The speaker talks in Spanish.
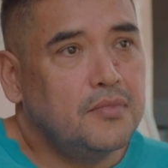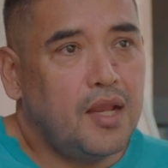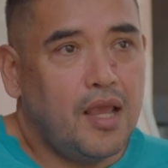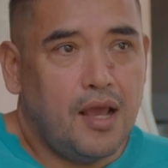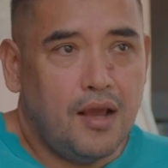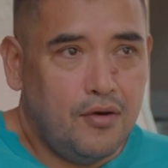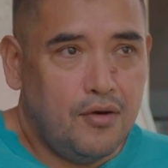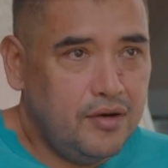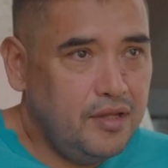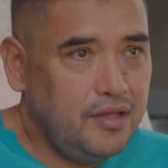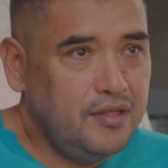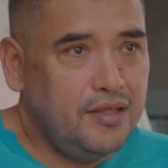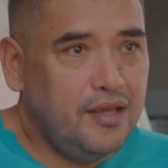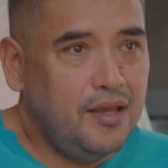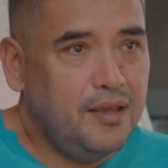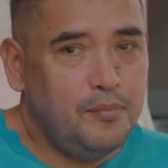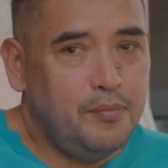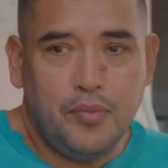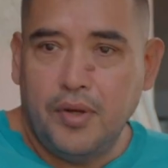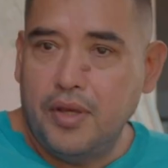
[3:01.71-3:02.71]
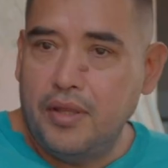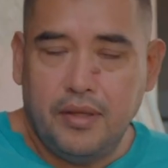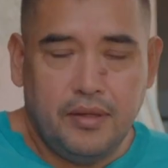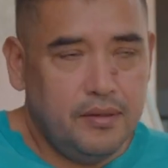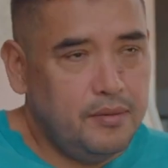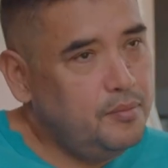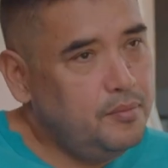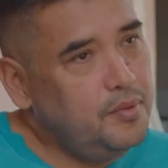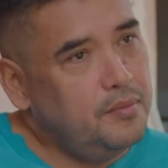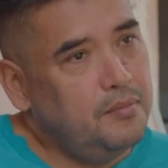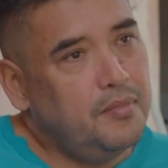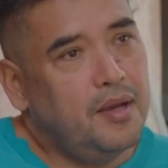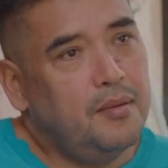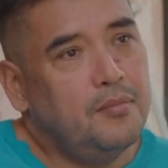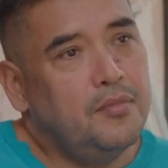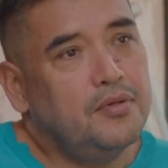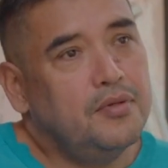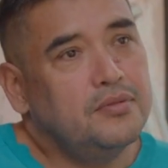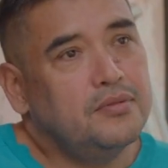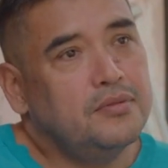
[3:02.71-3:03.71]
ahorita se puede, pues
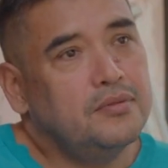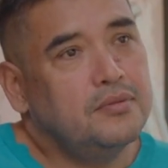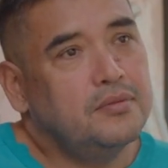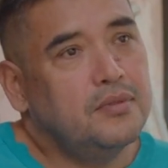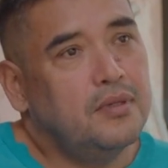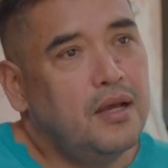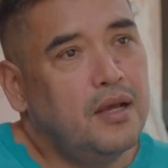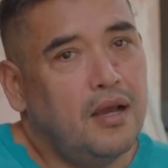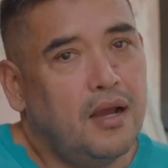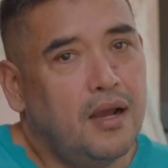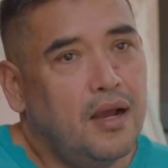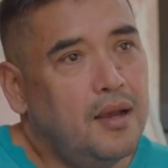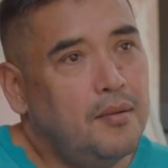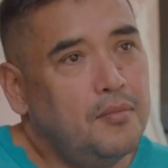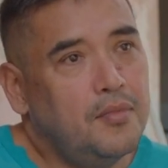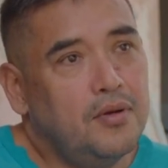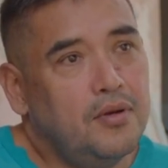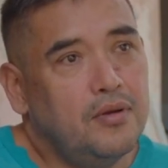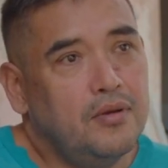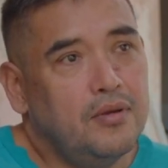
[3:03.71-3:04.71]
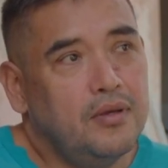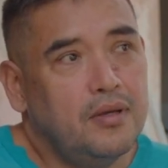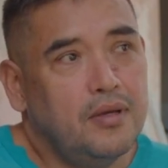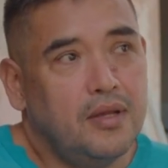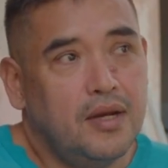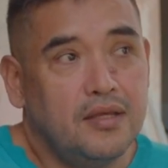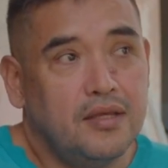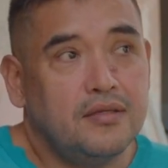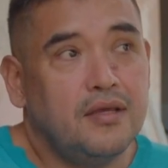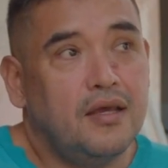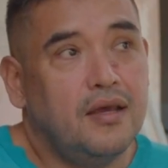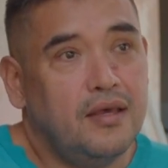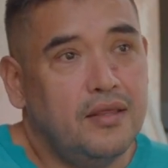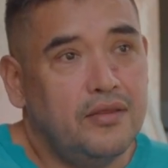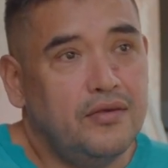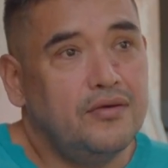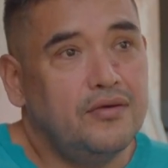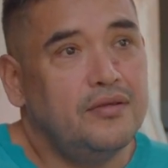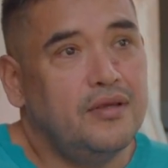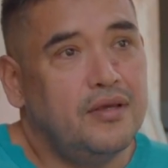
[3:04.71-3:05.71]
vamos, hagámoslo y gracias a
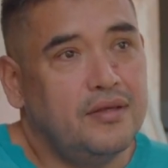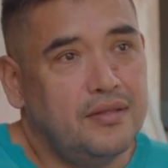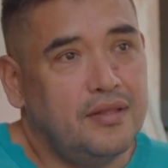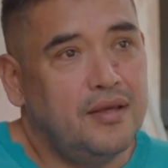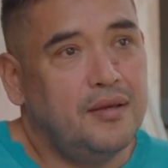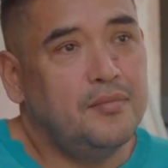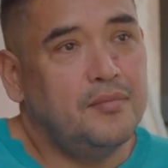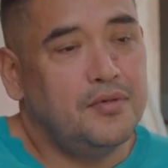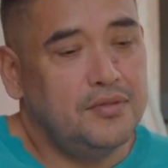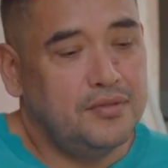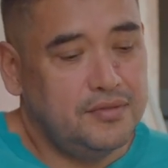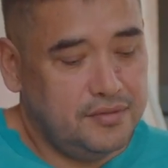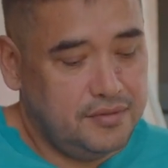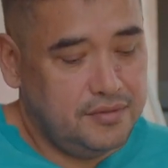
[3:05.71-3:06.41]
Dios ya estamos